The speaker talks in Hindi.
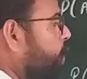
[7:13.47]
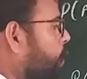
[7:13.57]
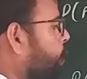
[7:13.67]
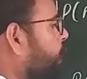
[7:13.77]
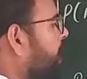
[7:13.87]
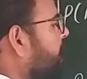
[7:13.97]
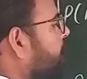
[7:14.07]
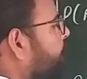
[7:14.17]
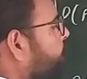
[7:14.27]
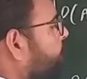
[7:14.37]
होने की
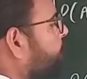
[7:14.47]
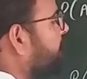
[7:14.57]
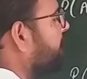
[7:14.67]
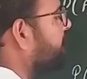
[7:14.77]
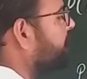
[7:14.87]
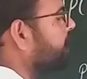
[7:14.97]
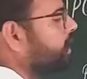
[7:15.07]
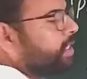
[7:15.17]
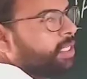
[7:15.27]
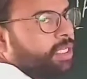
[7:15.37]
प्रोबेबिलिटी
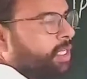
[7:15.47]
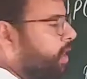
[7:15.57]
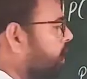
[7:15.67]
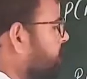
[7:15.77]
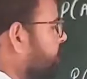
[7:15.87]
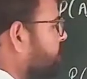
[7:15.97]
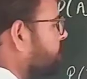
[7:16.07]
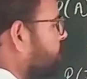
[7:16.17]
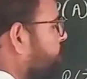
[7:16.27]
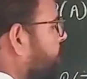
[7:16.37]

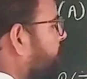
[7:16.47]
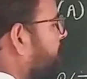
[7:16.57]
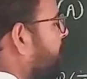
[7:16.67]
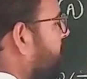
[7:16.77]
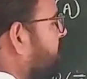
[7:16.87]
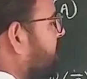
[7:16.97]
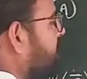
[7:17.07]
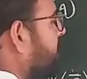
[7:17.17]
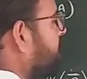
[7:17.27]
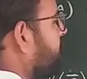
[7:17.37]
तो अपने पास आ
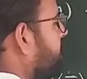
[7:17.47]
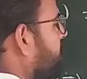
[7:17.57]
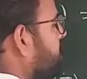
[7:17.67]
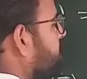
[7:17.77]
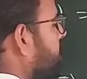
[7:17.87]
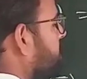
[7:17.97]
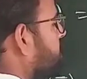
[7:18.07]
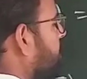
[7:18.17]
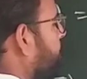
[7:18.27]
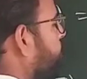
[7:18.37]
जाएगा कितना सिक्स
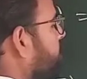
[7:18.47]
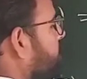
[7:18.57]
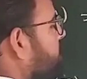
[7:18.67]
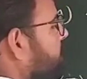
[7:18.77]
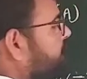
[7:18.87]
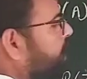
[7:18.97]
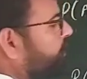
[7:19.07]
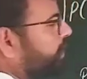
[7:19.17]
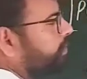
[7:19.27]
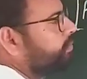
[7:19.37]
अपॉन
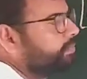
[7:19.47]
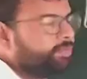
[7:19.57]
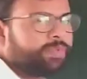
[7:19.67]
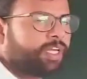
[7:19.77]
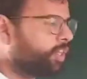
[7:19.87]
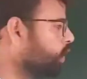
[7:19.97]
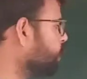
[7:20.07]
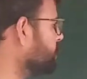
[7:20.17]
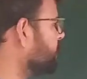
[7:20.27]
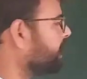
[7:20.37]
सेवन देखो
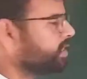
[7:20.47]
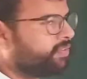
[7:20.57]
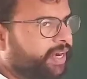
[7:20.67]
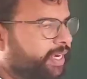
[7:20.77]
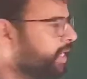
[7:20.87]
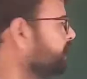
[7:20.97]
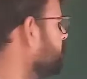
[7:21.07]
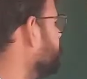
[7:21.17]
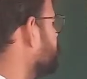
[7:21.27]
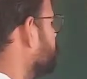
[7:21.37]
इसे कैसे फाइंड करते
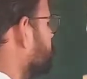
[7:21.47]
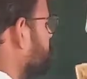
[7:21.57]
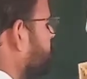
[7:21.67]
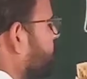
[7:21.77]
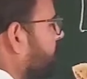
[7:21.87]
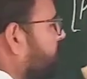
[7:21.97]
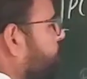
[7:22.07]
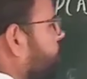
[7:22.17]
हैं मैं अच्छे से समझाता हूँ